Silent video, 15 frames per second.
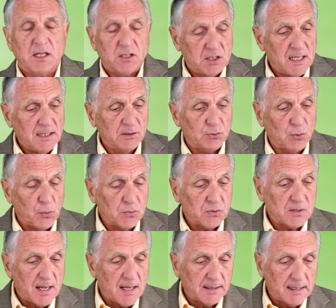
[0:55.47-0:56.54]

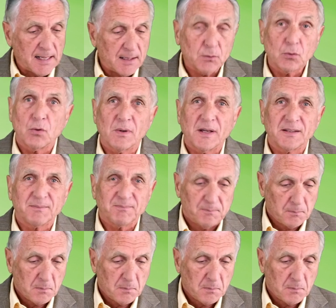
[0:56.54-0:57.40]
Schilddrüsenerkrankungen.